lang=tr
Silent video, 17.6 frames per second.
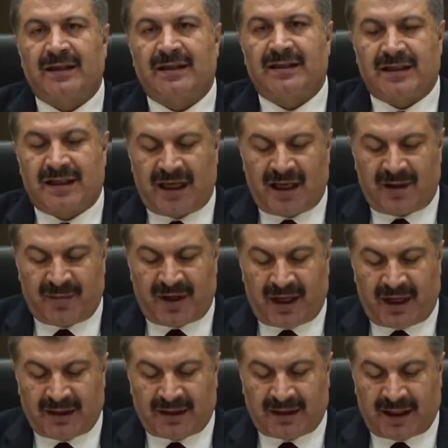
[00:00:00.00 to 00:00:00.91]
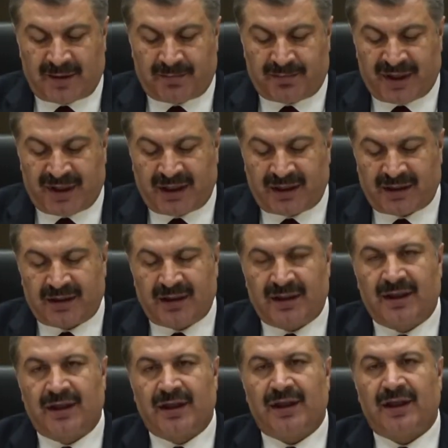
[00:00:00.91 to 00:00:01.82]
SMA tip 1,
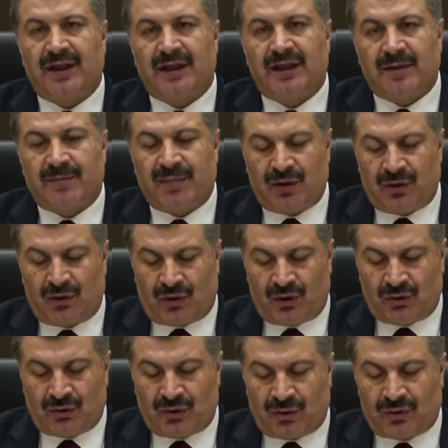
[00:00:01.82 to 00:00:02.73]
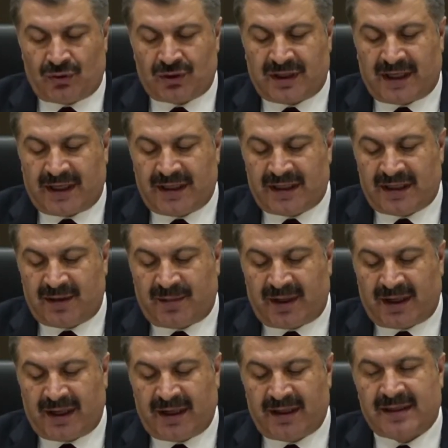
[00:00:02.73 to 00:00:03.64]
2019'dan
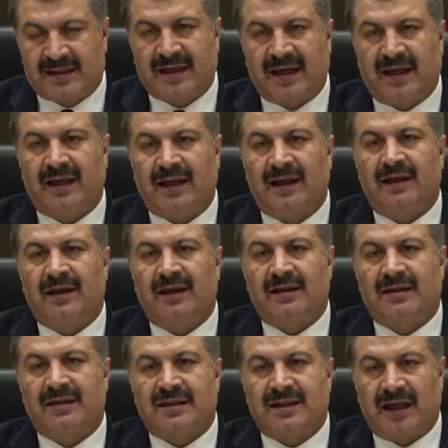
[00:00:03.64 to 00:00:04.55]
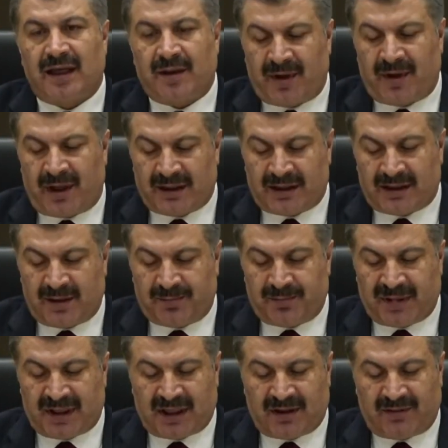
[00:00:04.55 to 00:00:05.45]
itibaren ise SMA
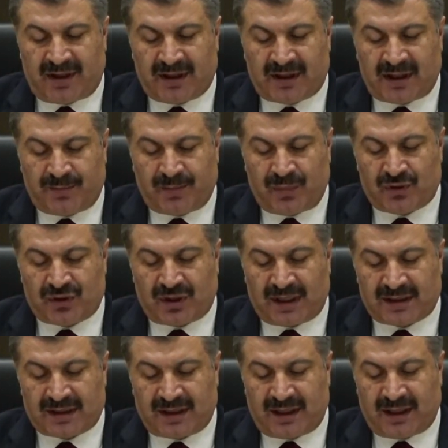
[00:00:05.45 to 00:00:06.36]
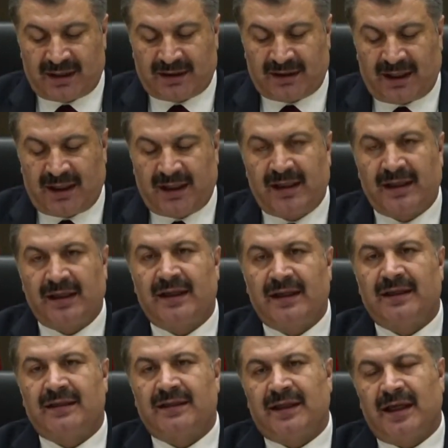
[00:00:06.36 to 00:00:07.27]
tip 2 ve tip 3 hastalarda
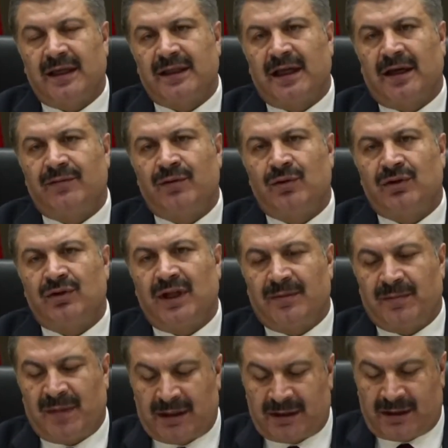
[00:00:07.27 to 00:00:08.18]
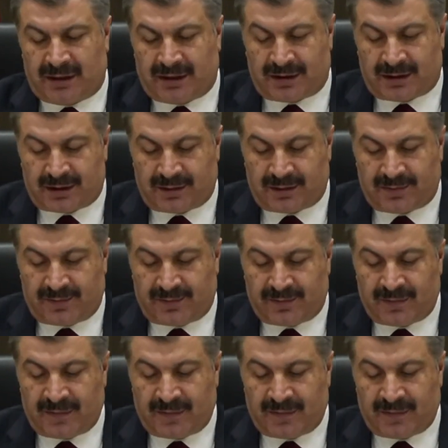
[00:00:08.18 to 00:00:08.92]
tedavi uygulanmaktadır.